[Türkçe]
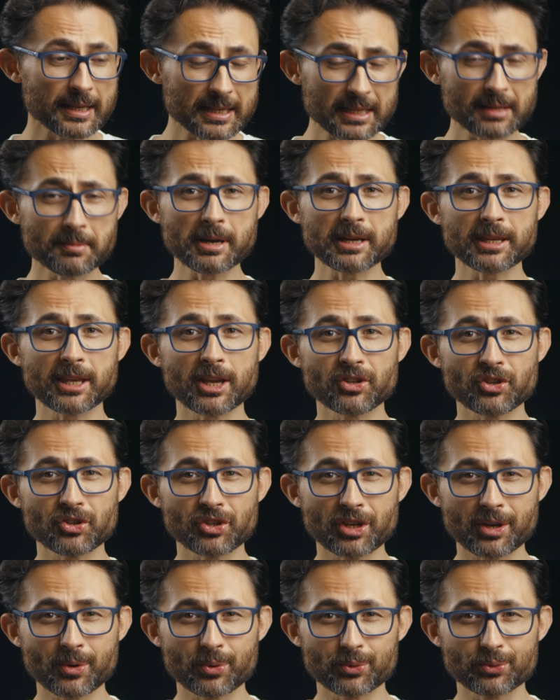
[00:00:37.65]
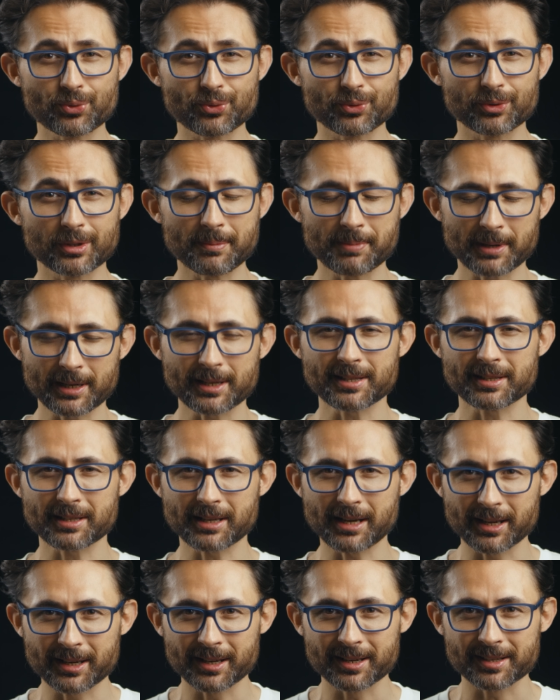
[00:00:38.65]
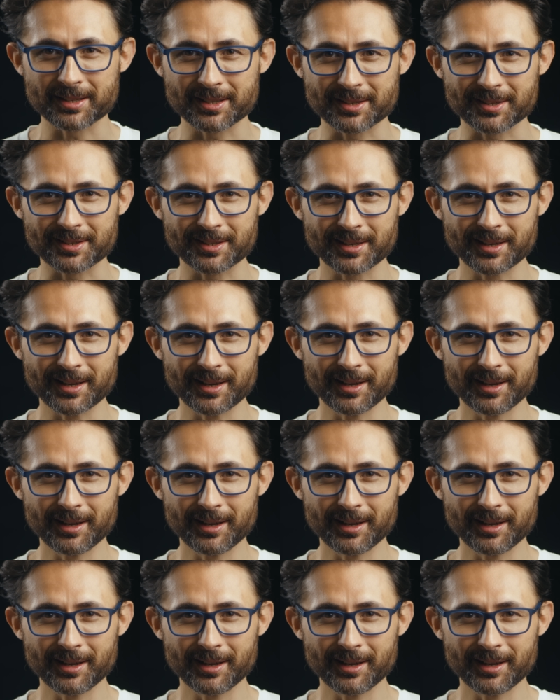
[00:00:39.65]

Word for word: ne zaman geçeceği konusunda biraz kararsız.